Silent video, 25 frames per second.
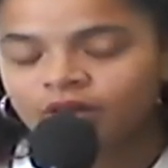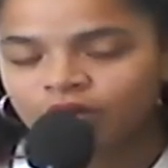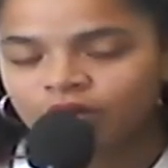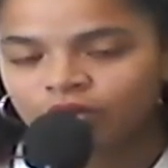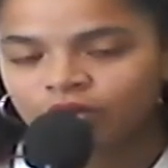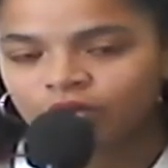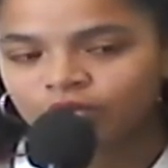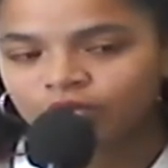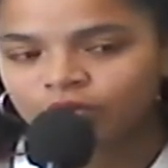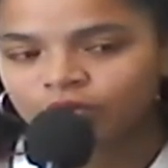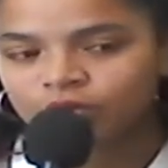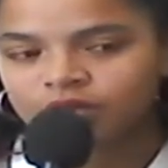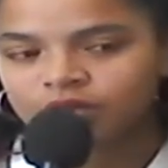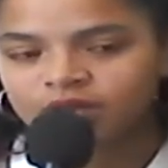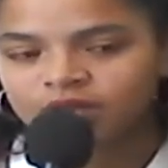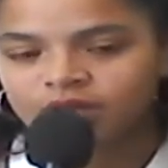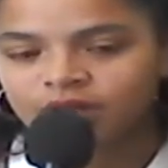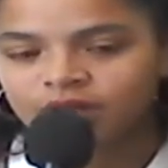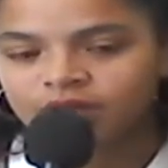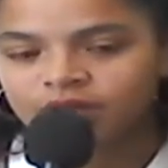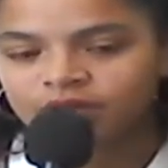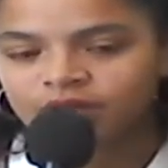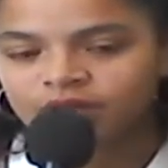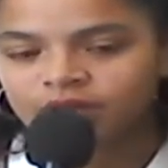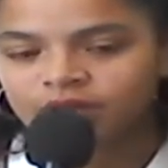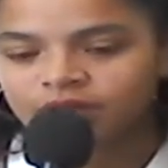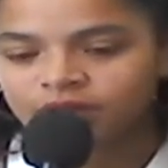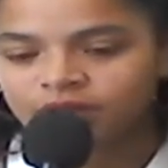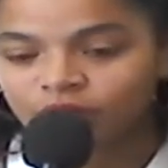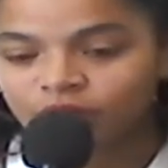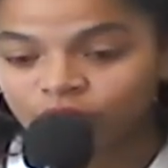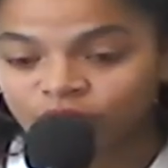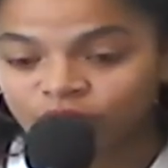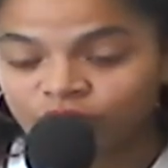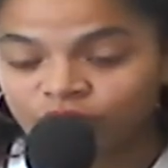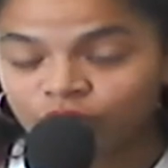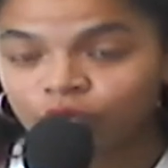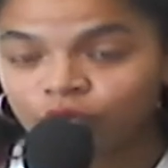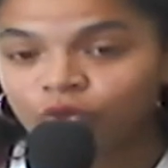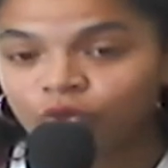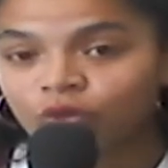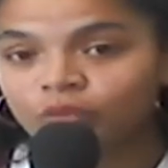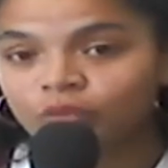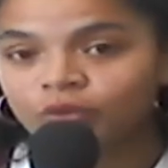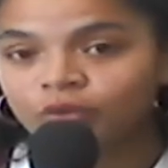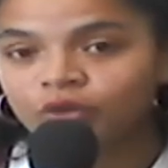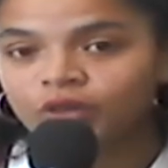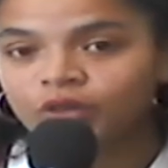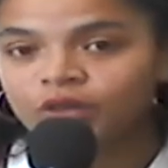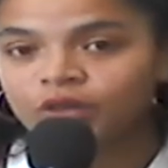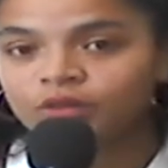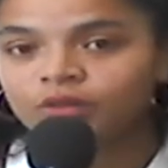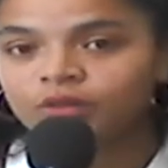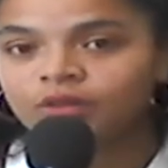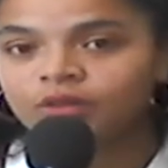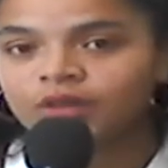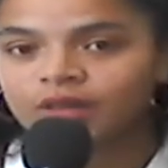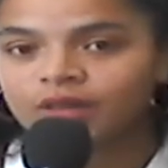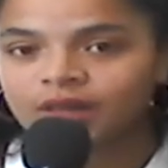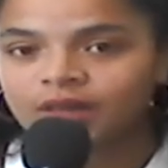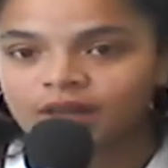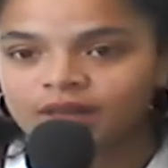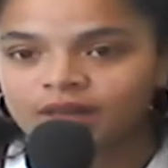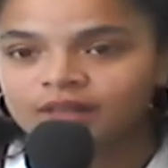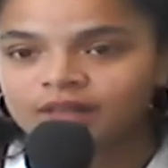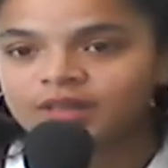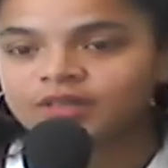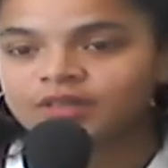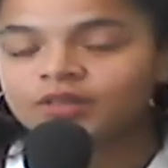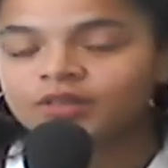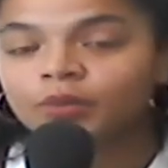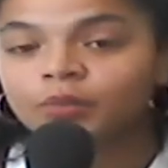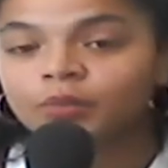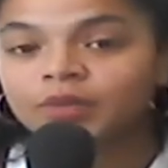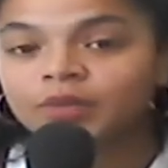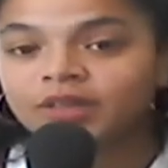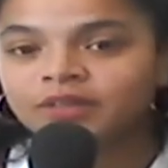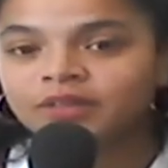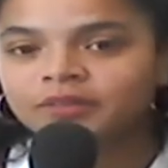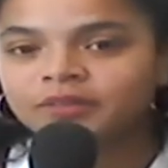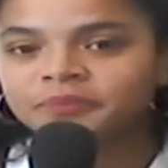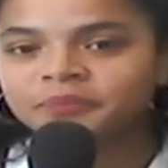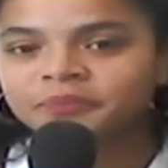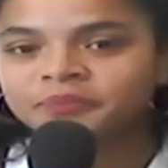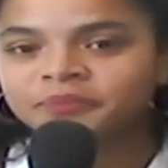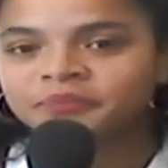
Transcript: Ensuite, il avait été en chaise roulante pendant un an et là, il était en béquille.